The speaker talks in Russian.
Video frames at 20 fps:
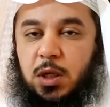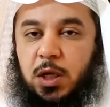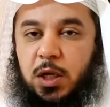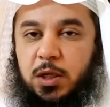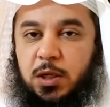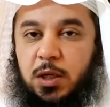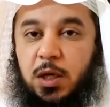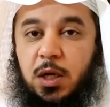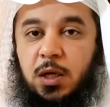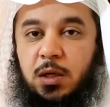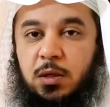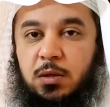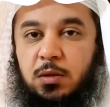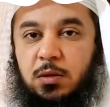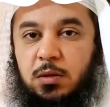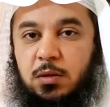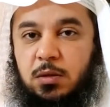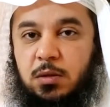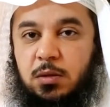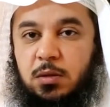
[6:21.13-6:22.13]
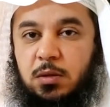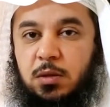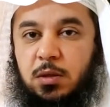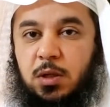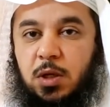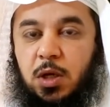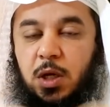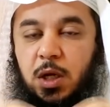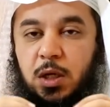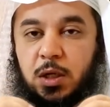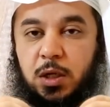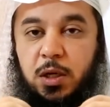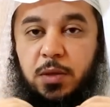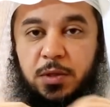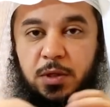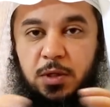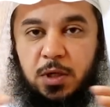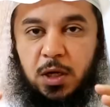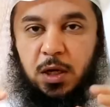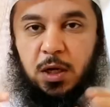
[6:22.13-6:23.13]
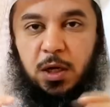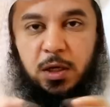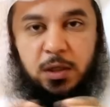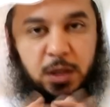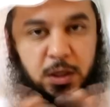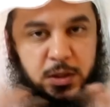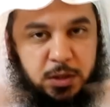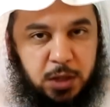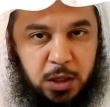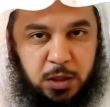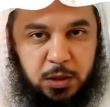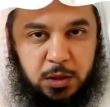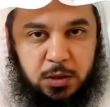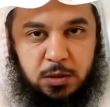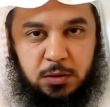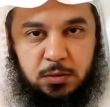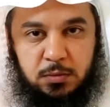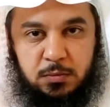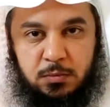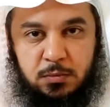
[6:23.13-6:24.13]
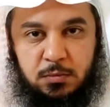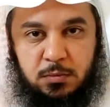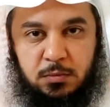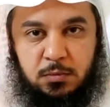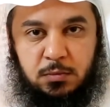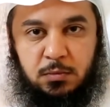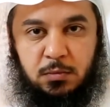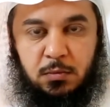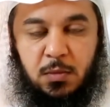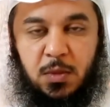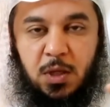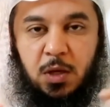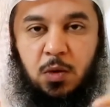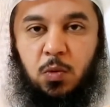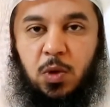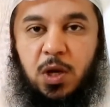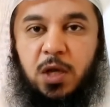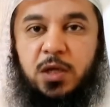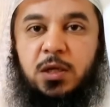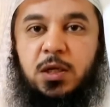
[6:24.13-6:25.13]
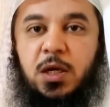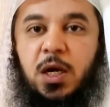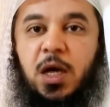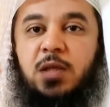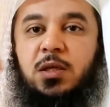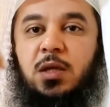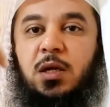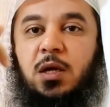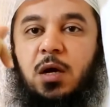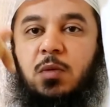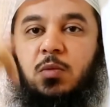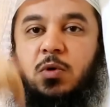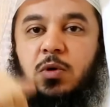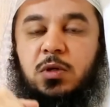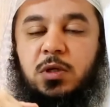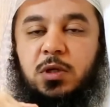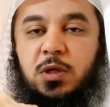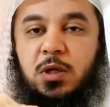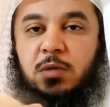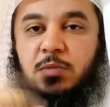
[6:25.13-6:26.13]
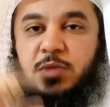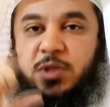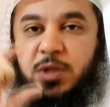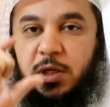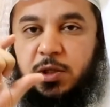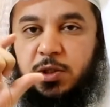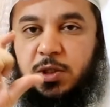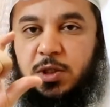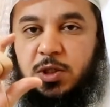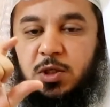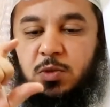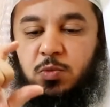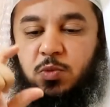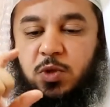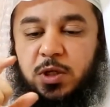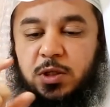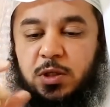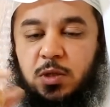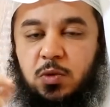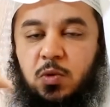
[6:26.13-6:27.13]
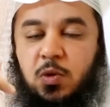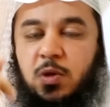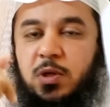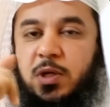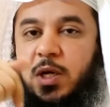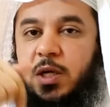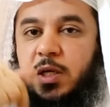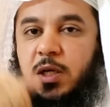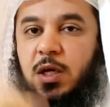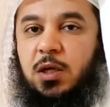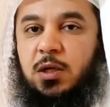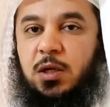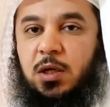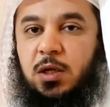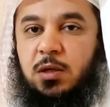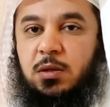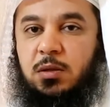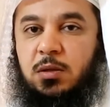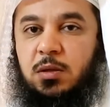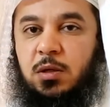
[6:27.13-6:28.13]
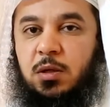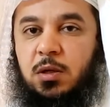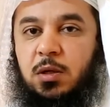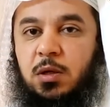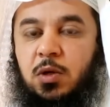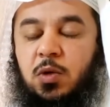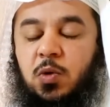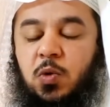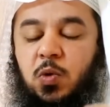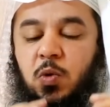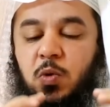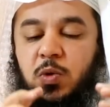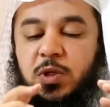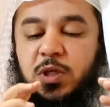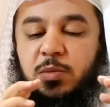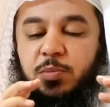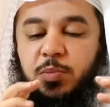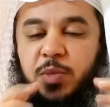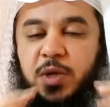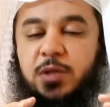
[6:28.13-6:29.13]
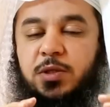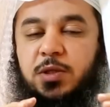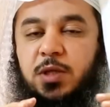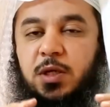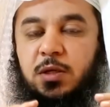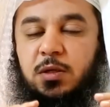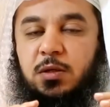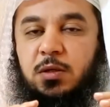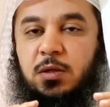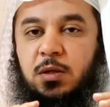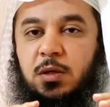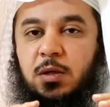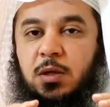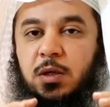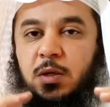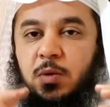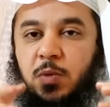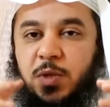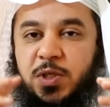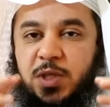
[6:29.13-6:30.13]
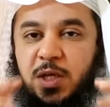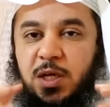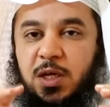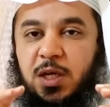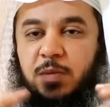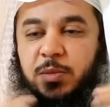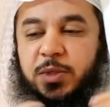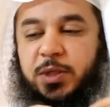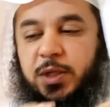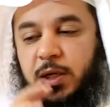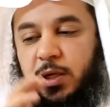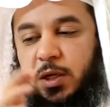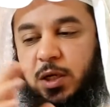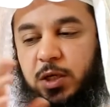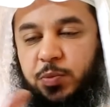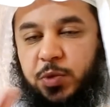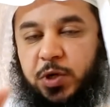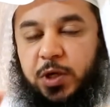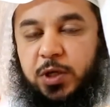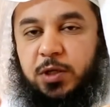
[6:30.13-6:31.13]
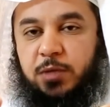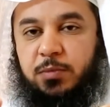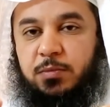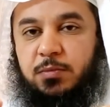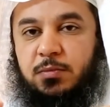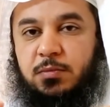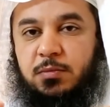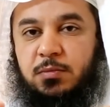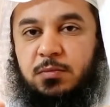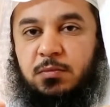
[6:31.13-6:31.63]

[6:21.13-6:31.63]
Огню Аллах позволил сжигать, но в этот раз пришло повеление, конкретно по этому случаю. Мы сказали, «О огонь, стань прохладой и спасением для Ибрагима».